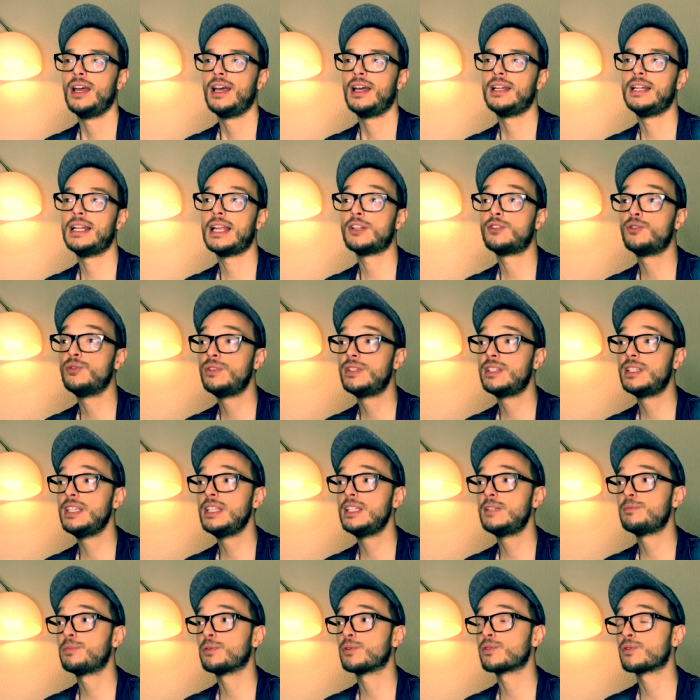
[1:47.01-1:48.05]
La
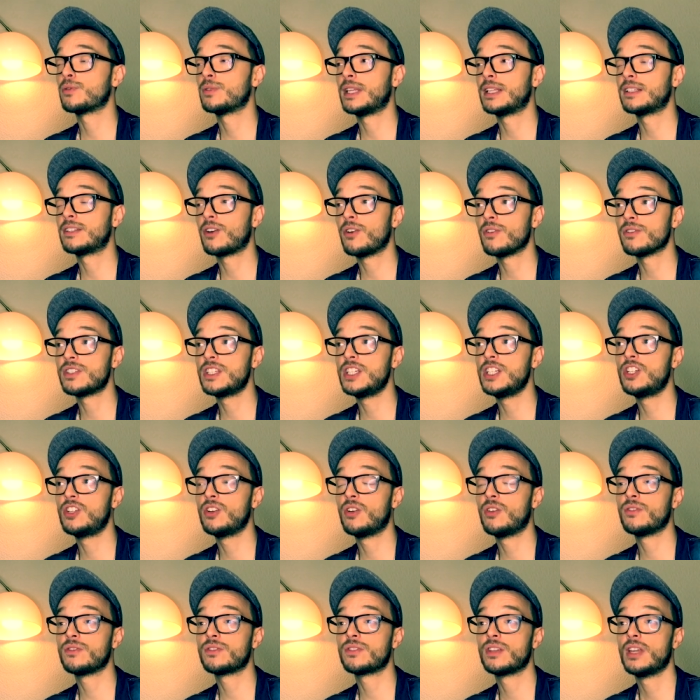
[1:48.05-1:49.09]
justice pour son
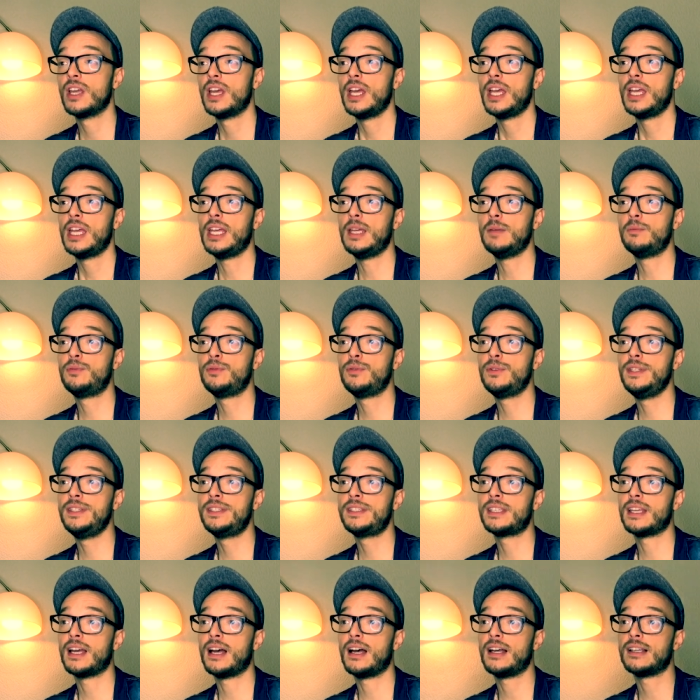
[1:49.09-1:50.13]
intransigeance et puis
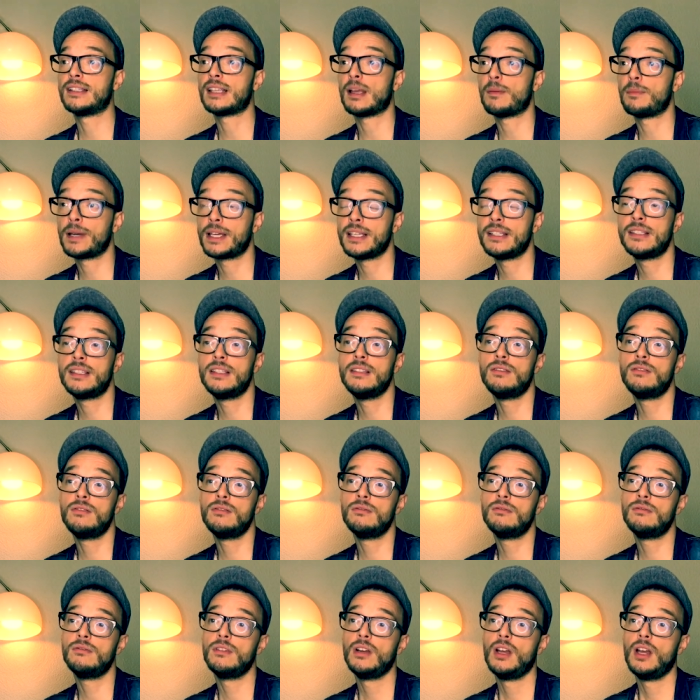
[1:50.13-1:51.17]
sa
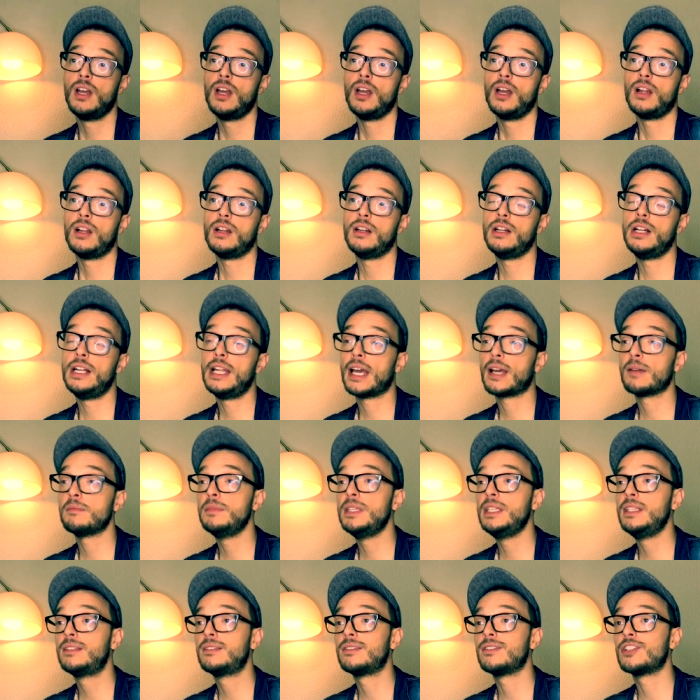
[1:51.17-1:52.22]
précision.
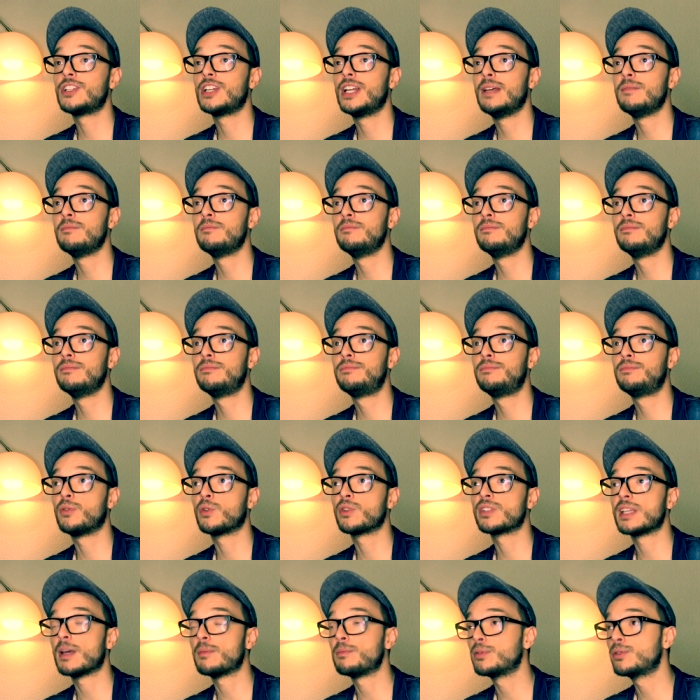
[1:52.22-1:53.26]
L'ermite, je l'aime
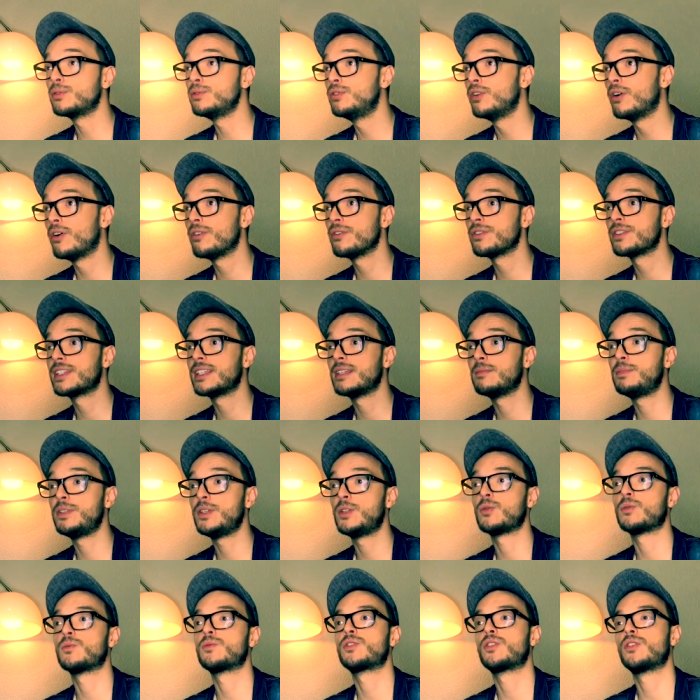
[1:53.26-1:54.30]
pour sa prudence et puis
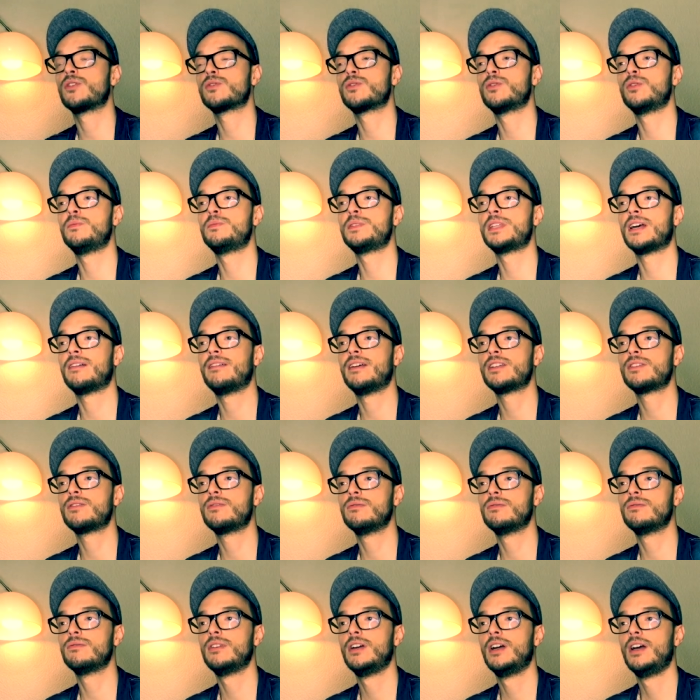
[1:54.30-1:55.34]
son sens de
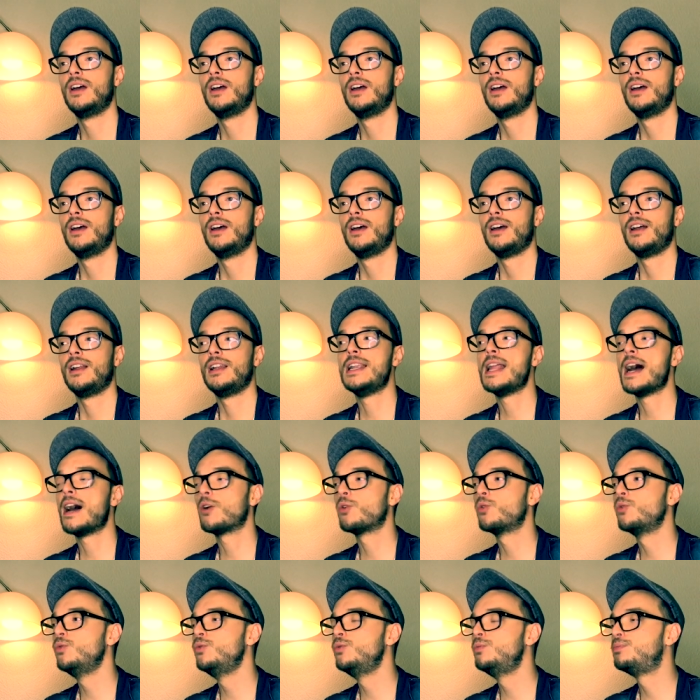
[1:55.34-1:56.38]
l'observation la
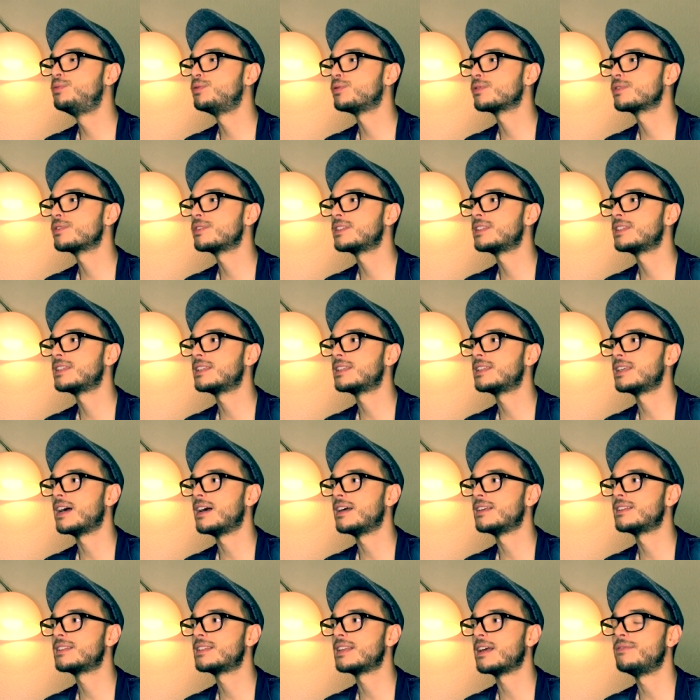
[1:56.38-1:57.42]
roue pour
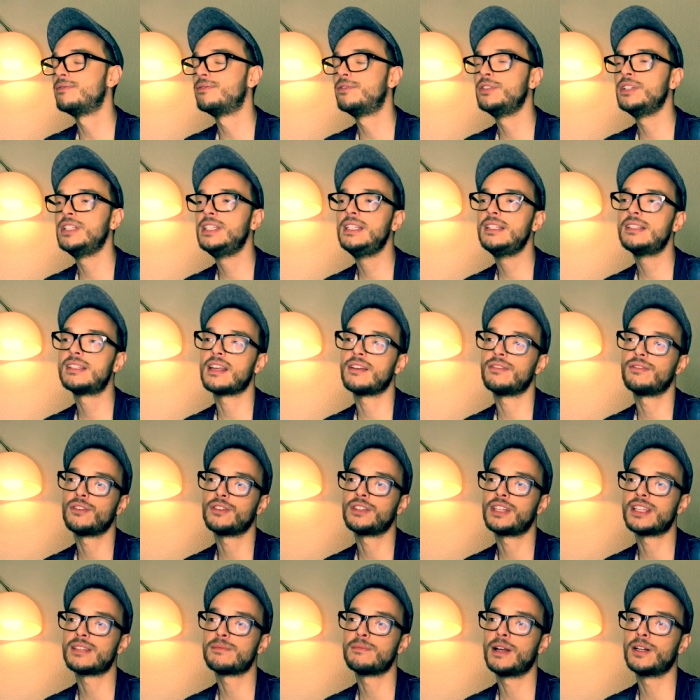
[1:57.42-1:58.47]
sa, folie, sa
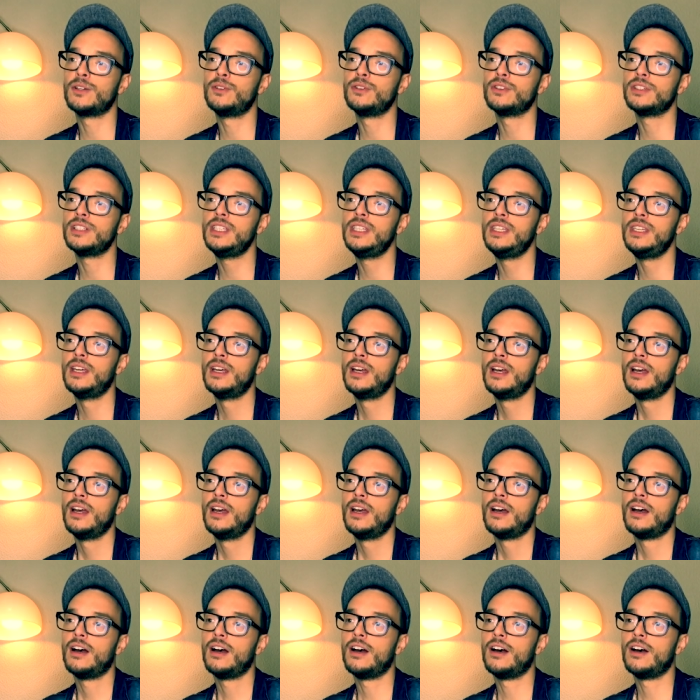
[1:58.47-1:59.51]
fantasmagorie,
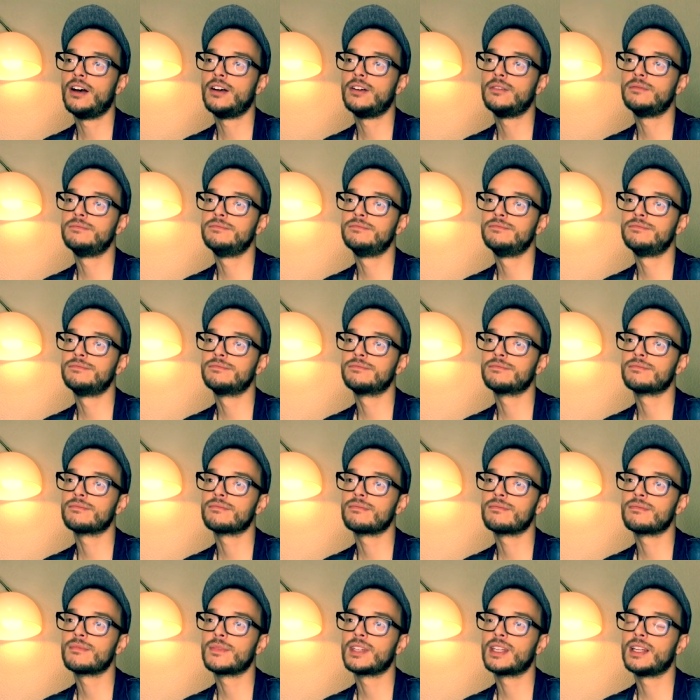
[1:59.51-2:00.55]
euh,
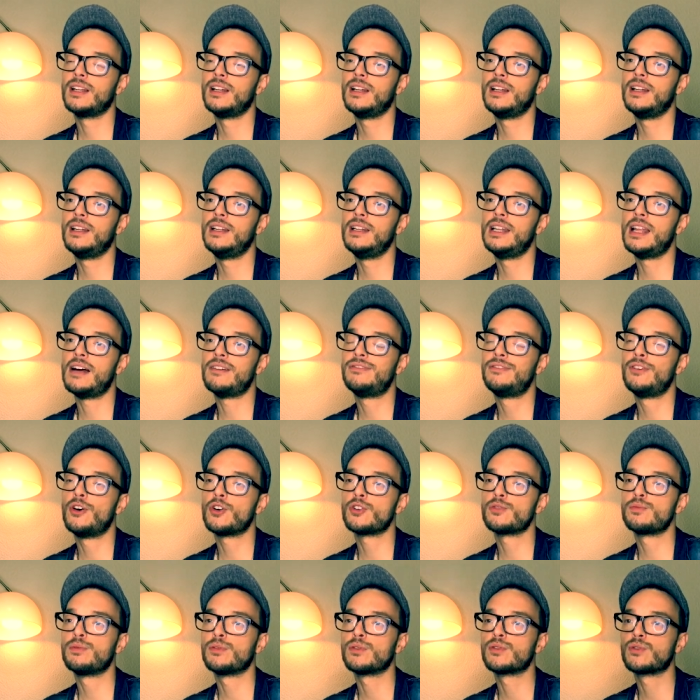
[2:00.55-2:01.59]
la
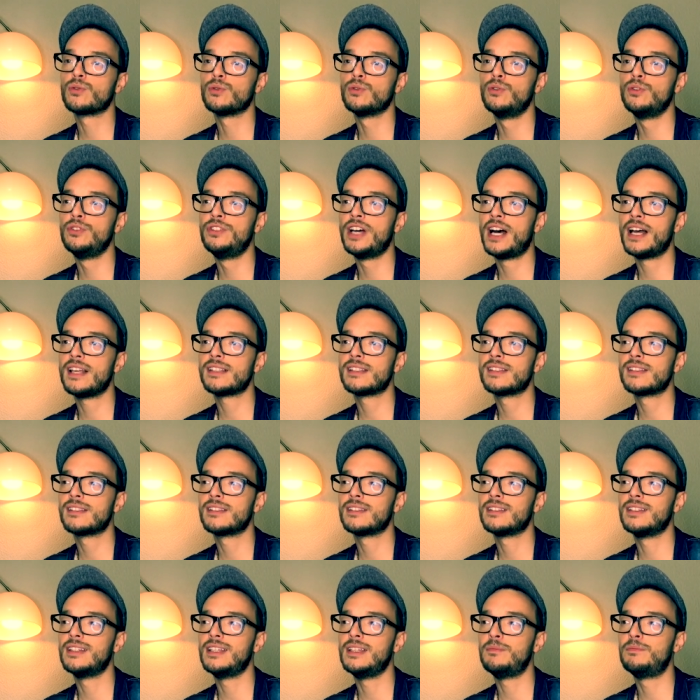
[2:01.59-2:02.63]
force pour son
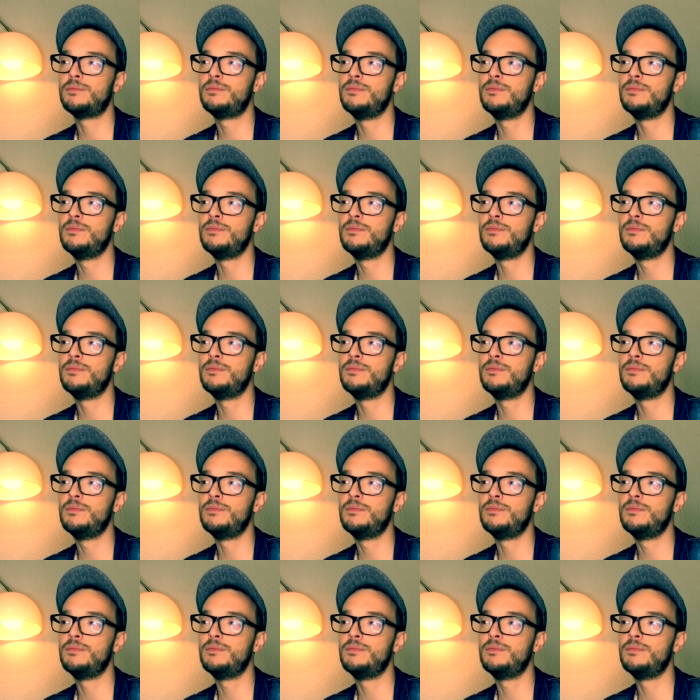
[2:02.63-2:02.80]
audace, et